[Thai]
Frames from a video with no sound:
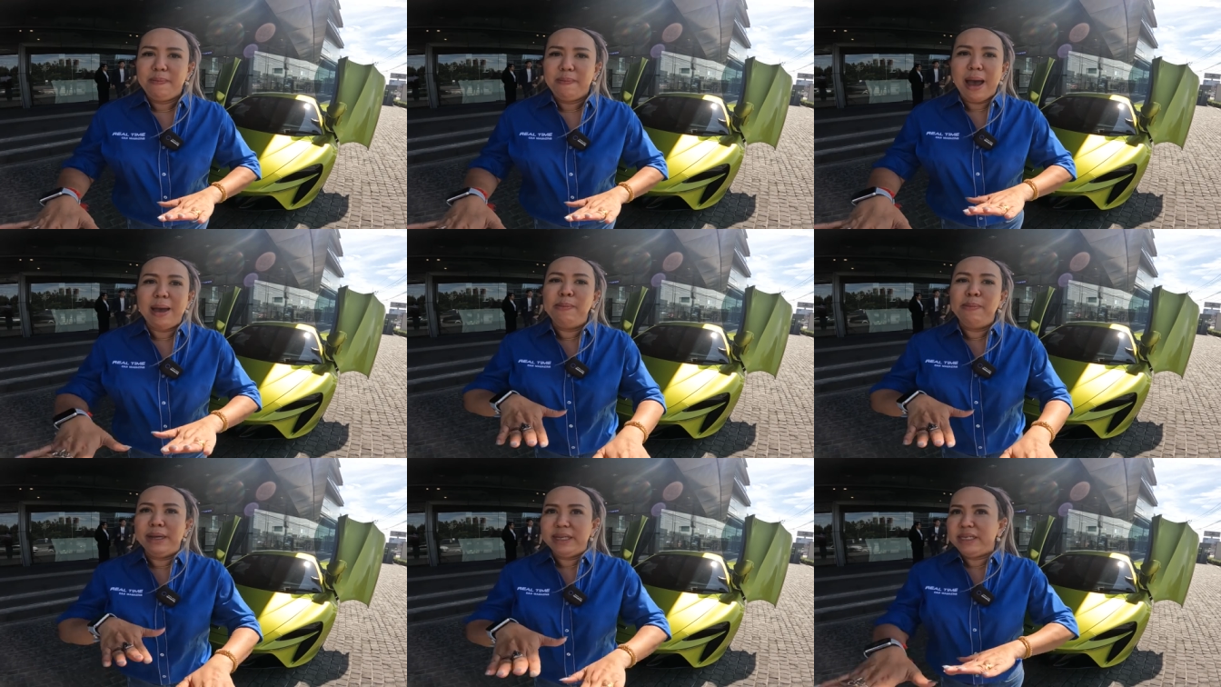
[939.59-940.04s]
ไป
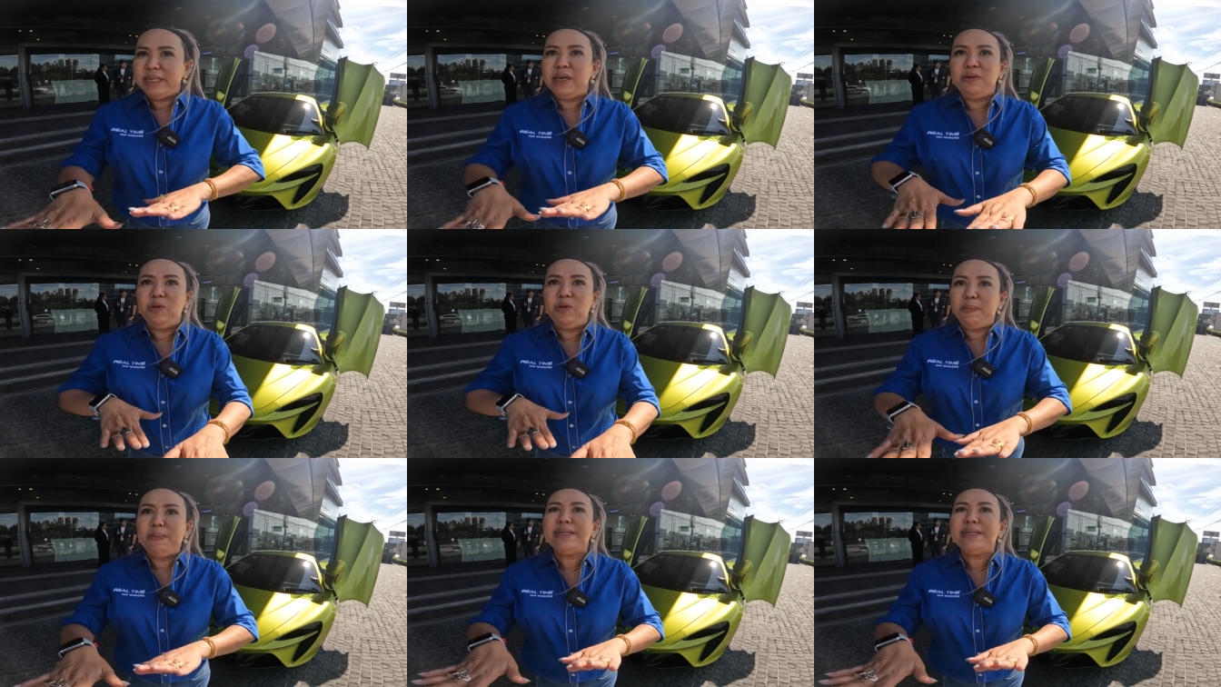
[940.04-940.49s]
เหมือน
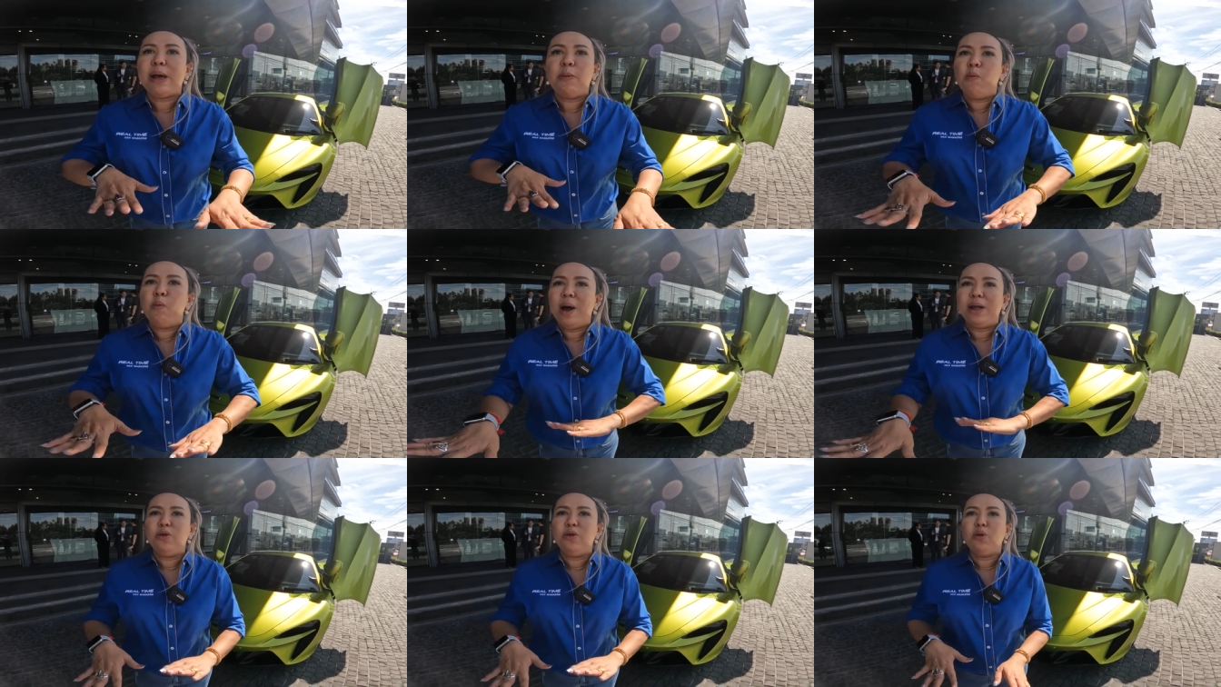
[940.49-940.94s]
ชีวิตประ
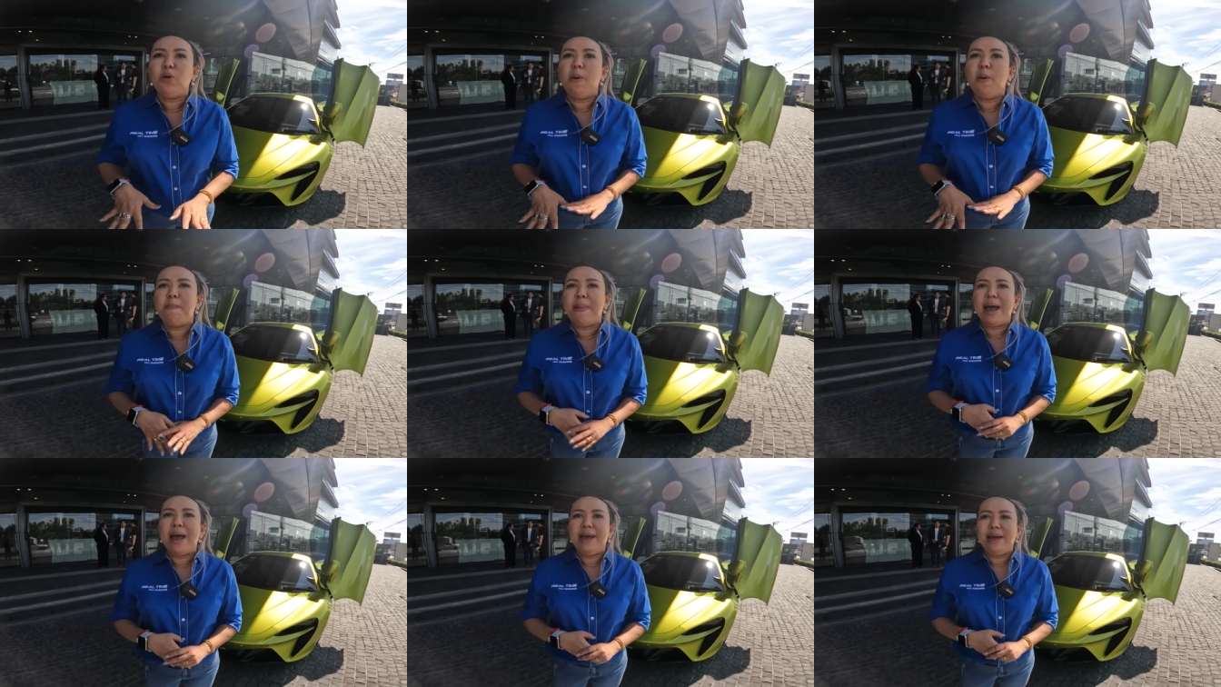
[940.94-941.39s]
จำวันทั่
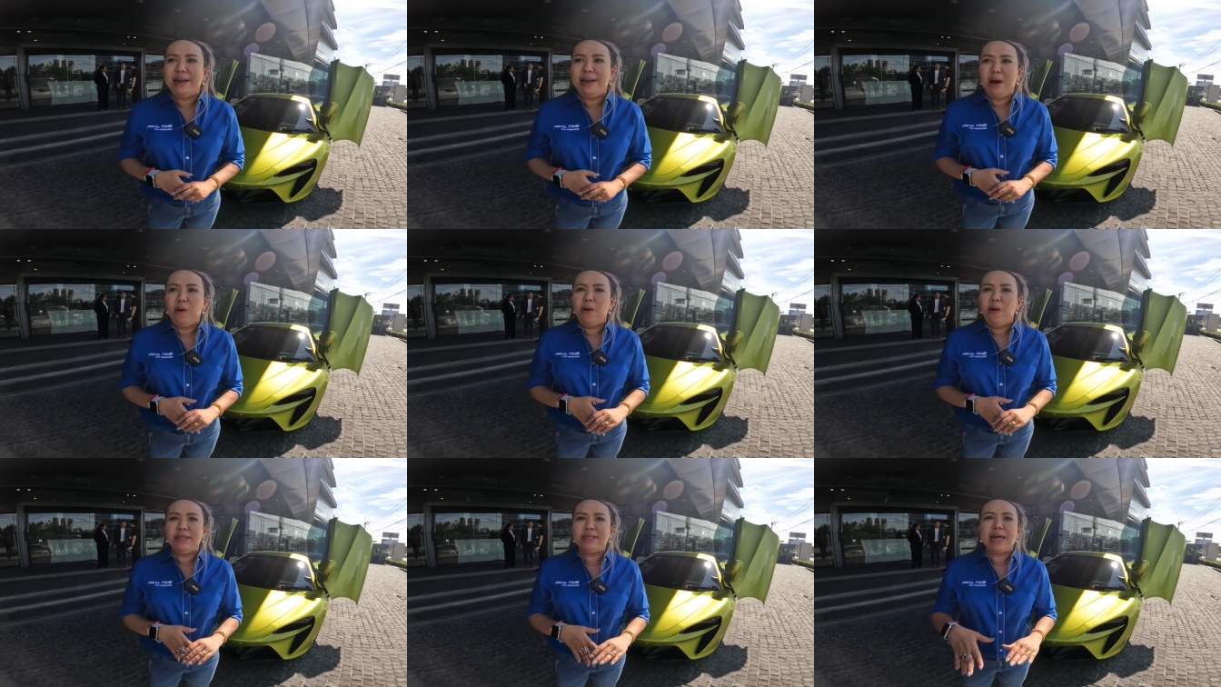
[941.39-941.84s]
วไป
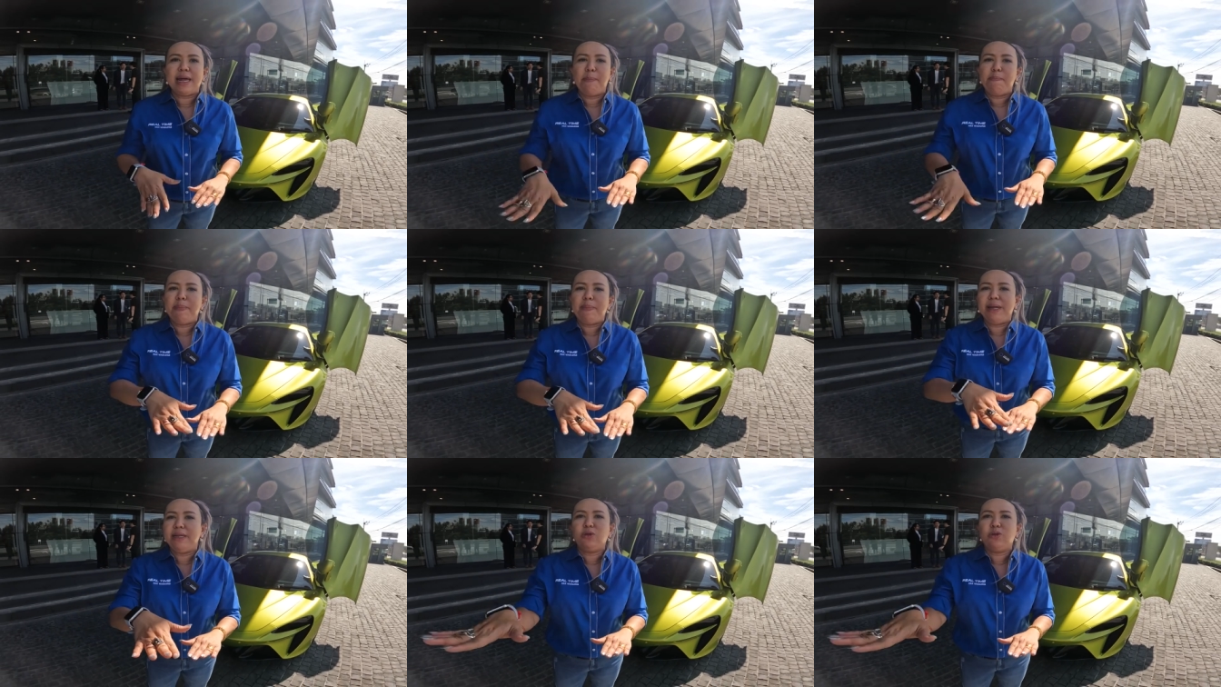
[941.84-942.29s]
เราก็สัต
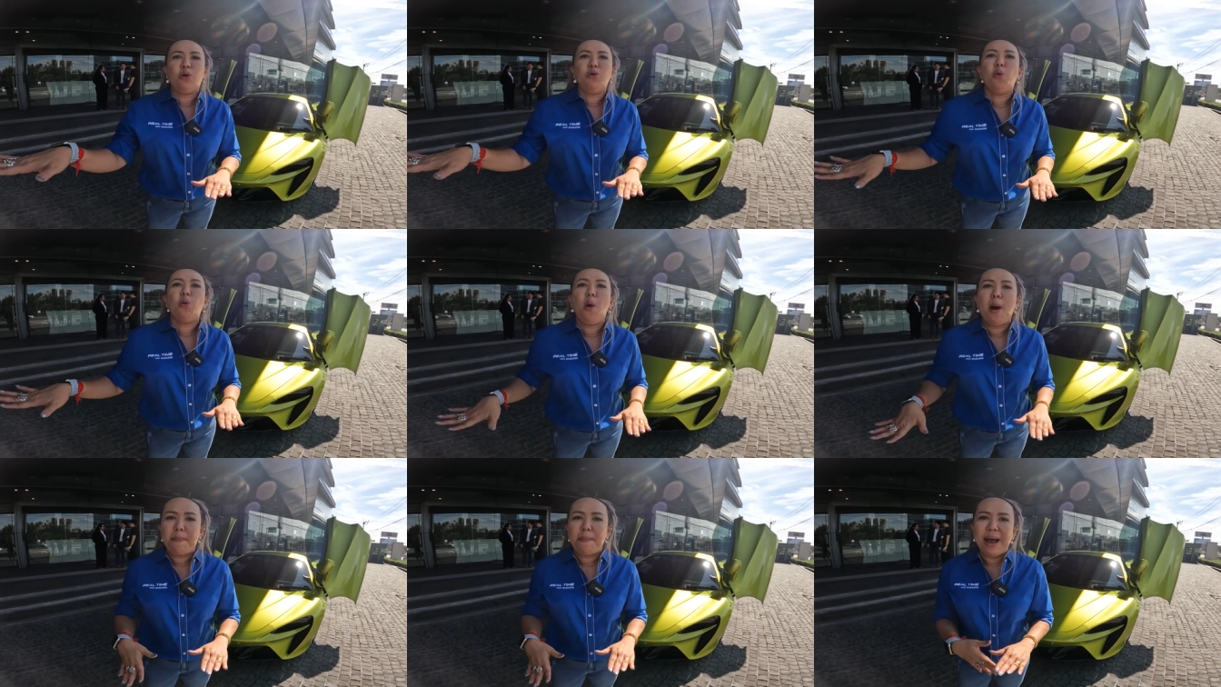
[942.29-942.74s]
ว์ไป
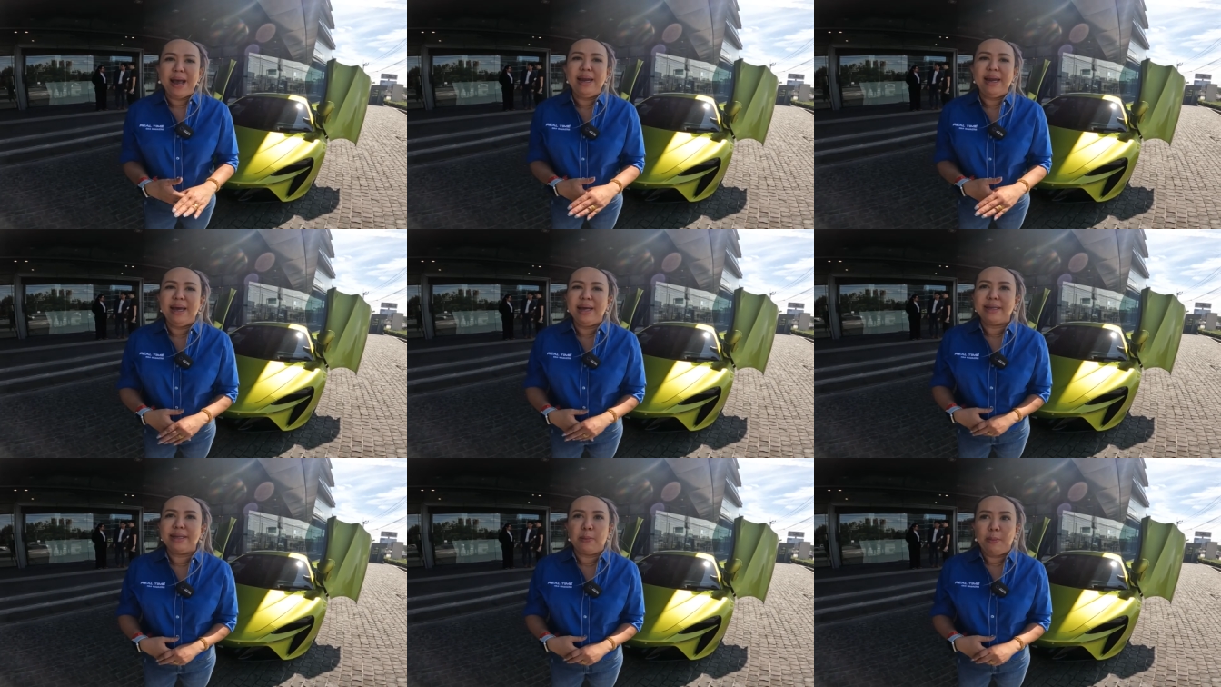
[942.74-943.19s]
ทั่วๆไป
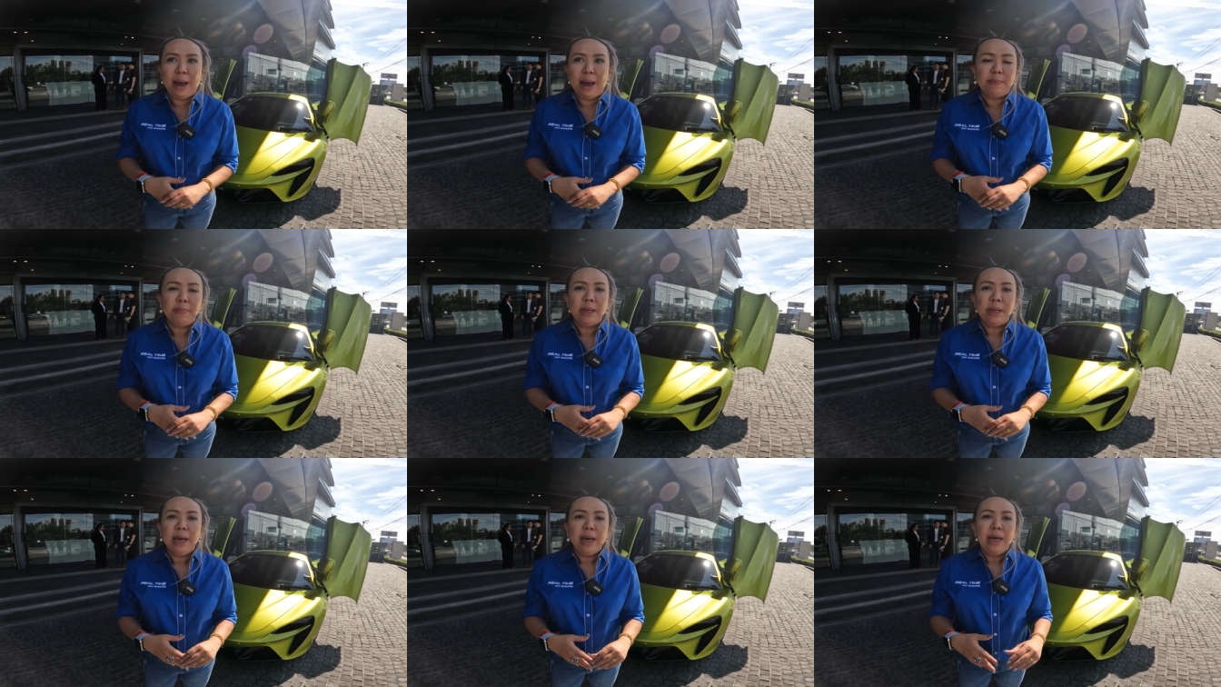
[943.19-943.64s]
เลยแต่แบบ